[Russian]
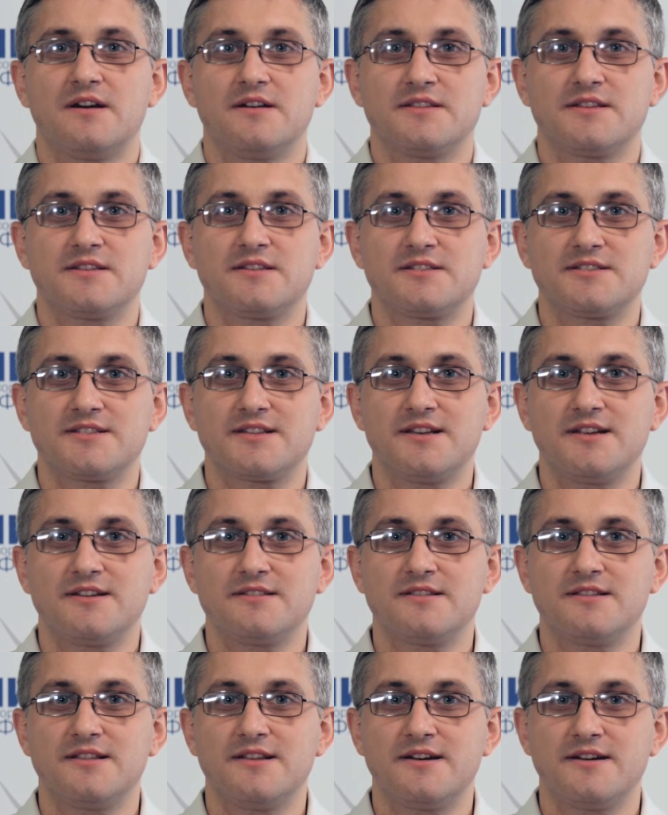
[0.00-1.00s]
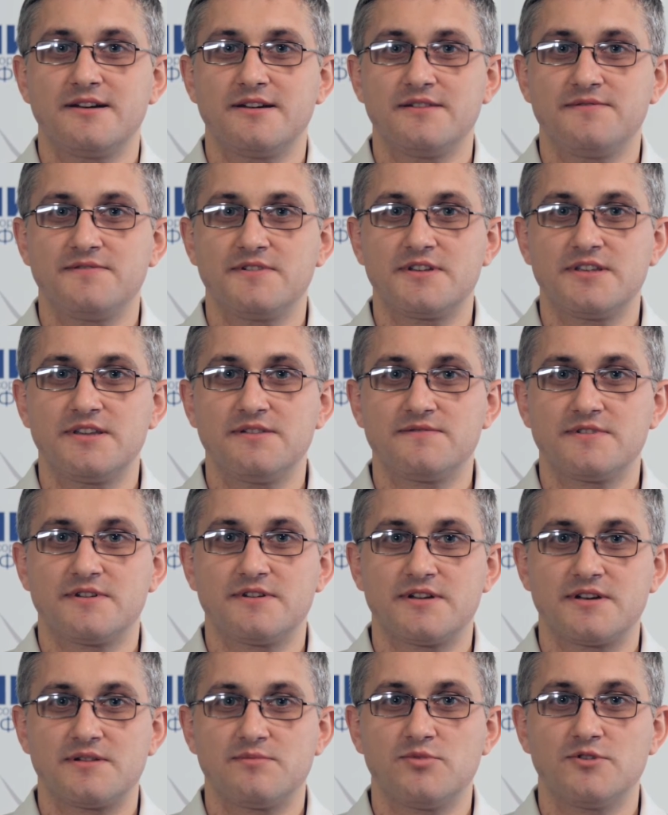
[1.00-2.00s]
На наш взгляд, для
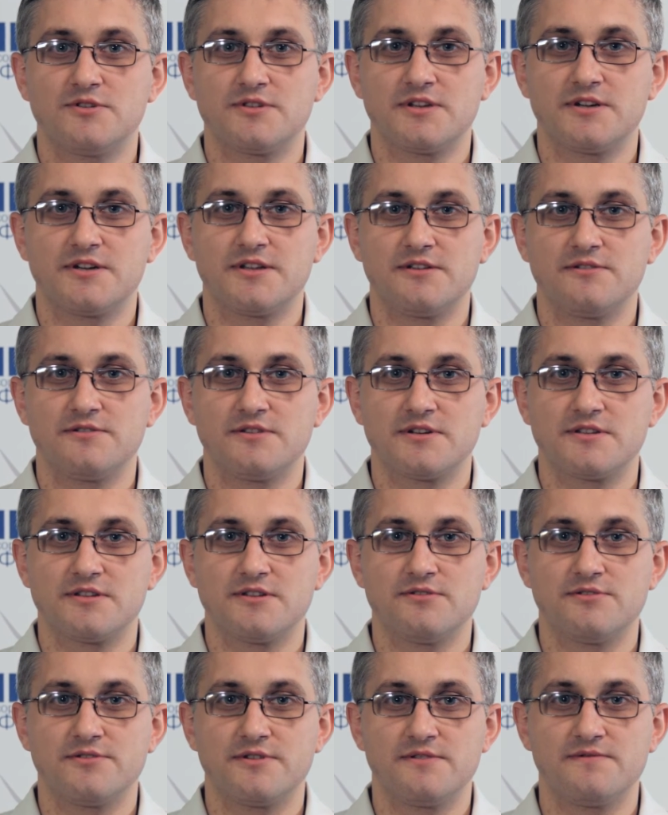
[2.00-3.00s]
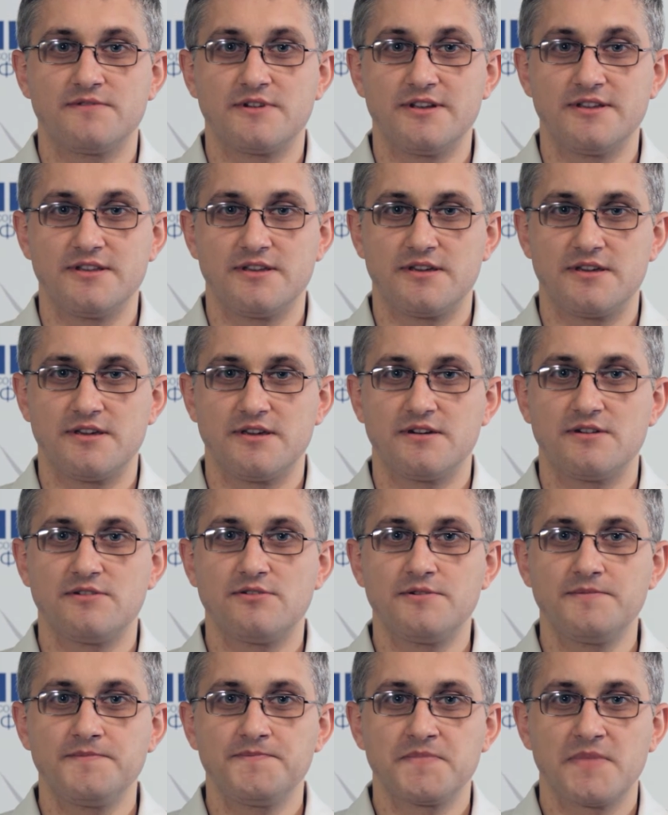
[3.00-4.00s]
эффективной работы криотехнологий в клинике
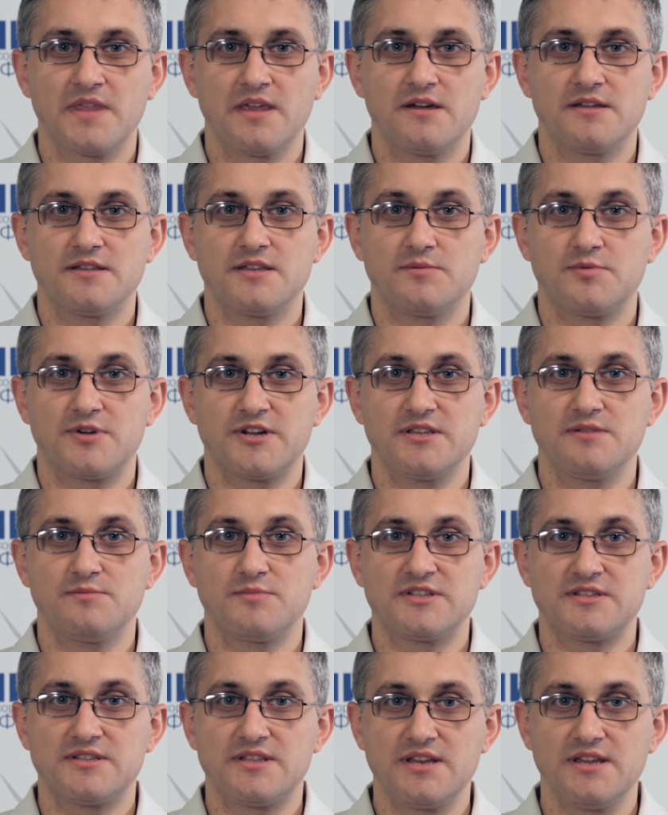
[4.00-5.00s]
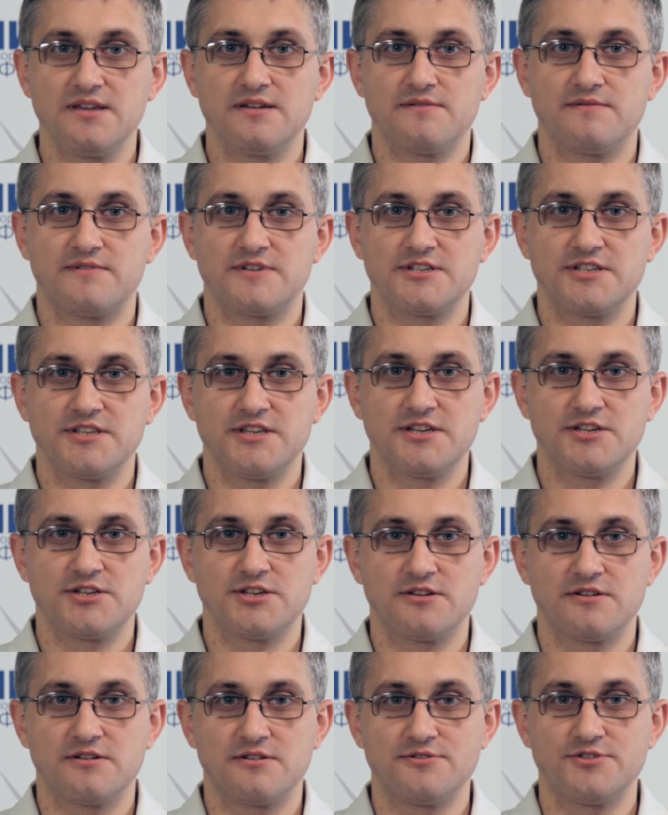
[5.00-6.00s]
ЭКО необходимо три
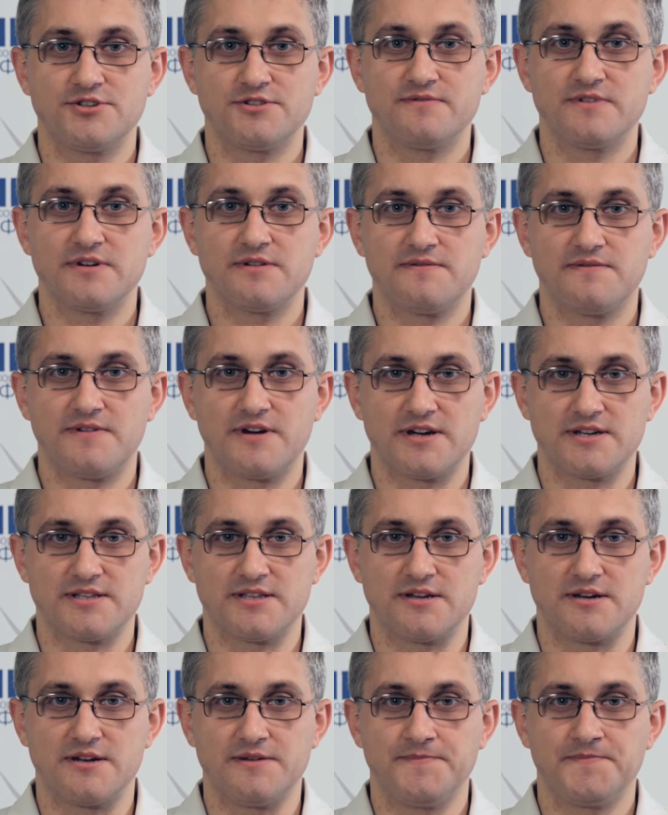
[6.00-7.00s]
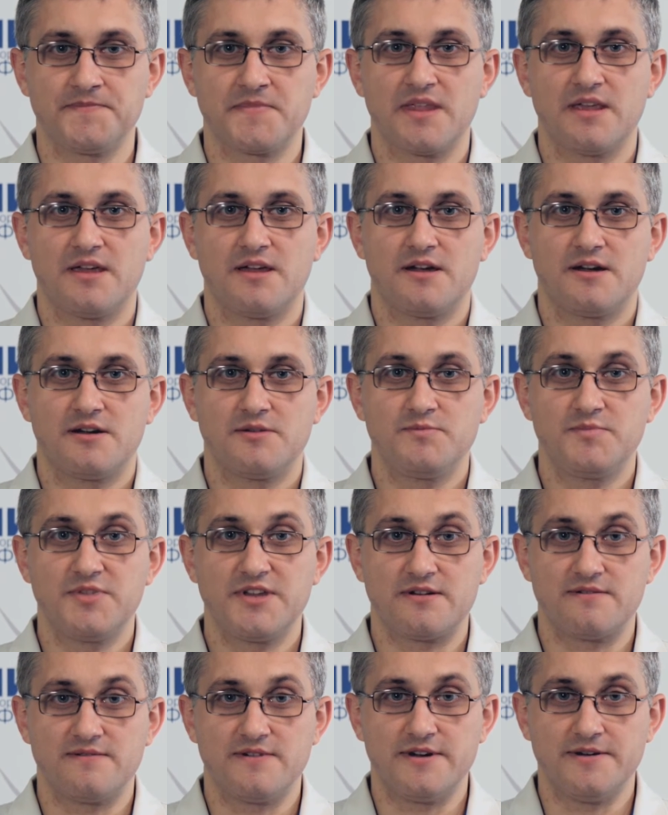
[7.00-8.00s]
важнейших ключевых фактора.
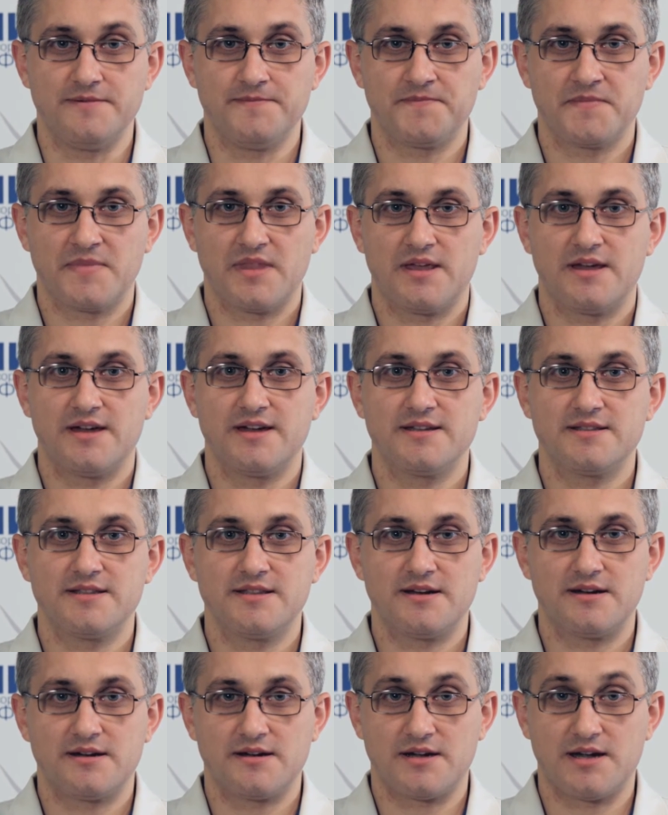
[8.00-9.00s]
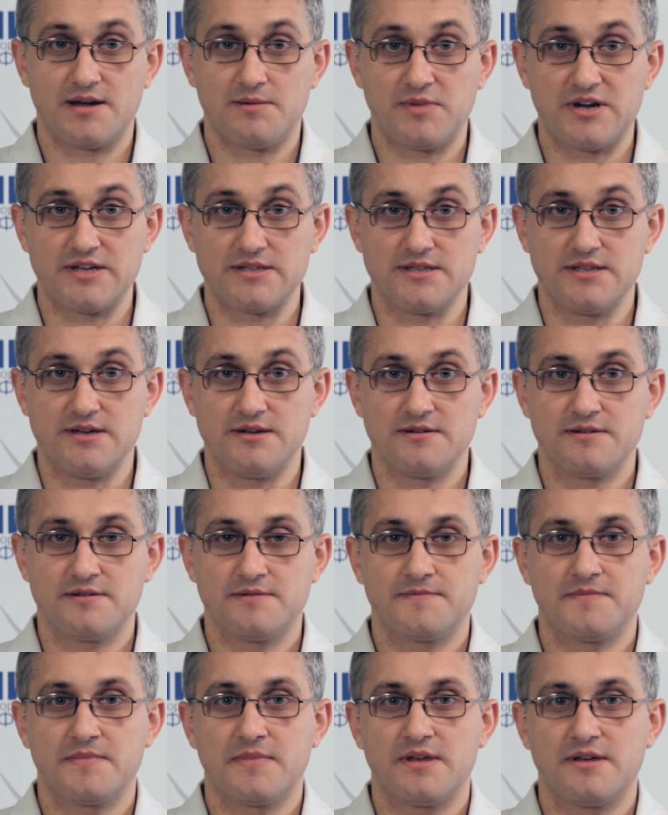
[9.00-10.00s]
Первое – это команда,
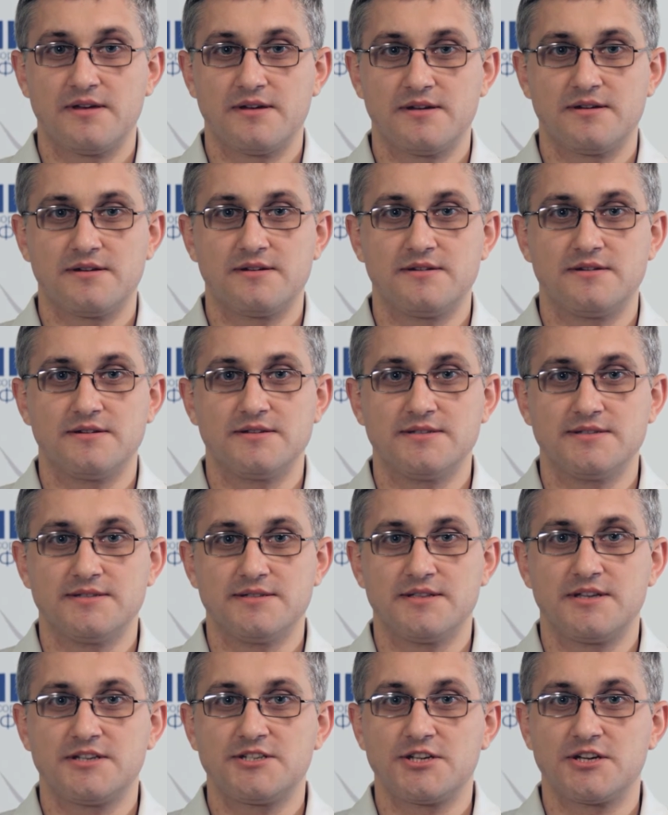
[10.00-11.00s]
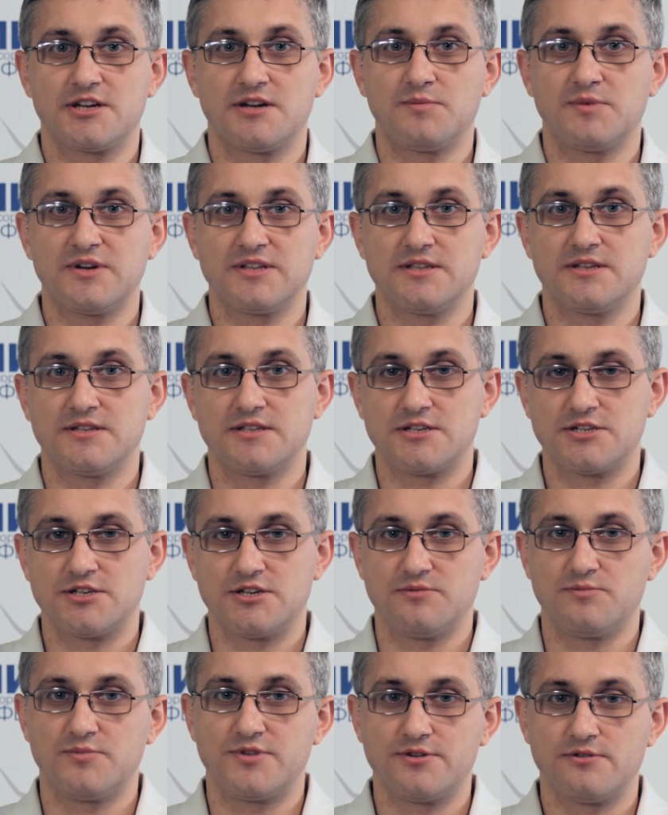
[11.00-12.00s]
а, наша команда, наши
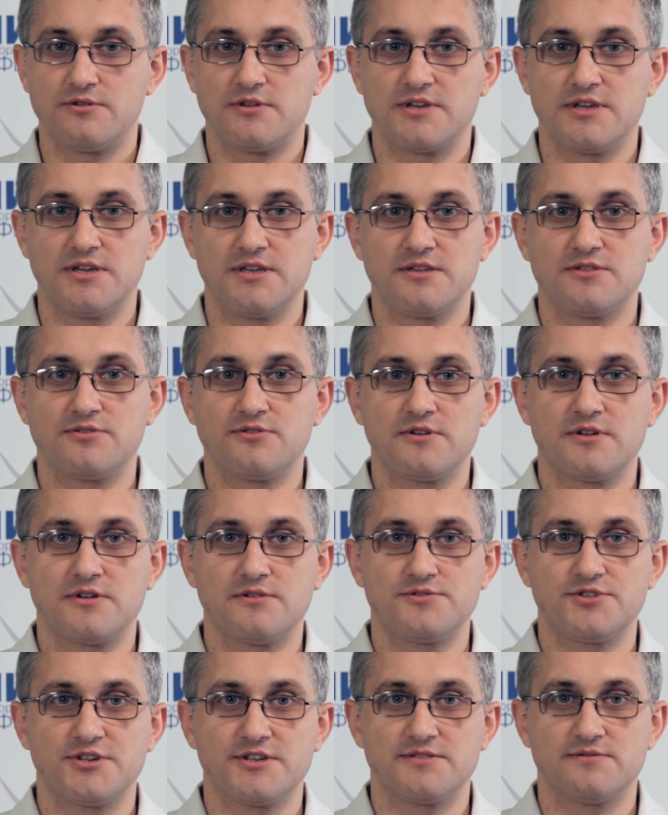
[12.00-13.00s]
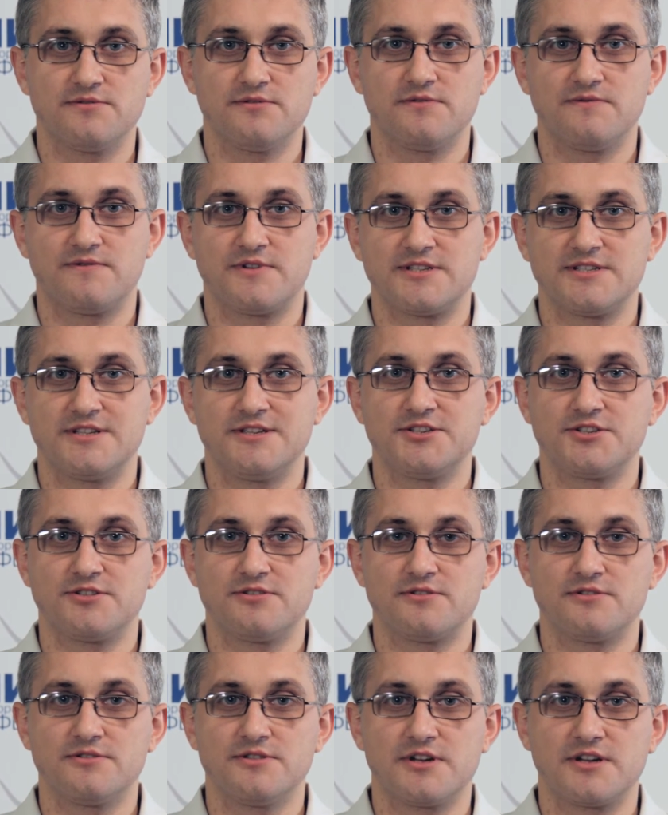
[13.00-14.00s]
эмбриологи не только участвуют в различного рода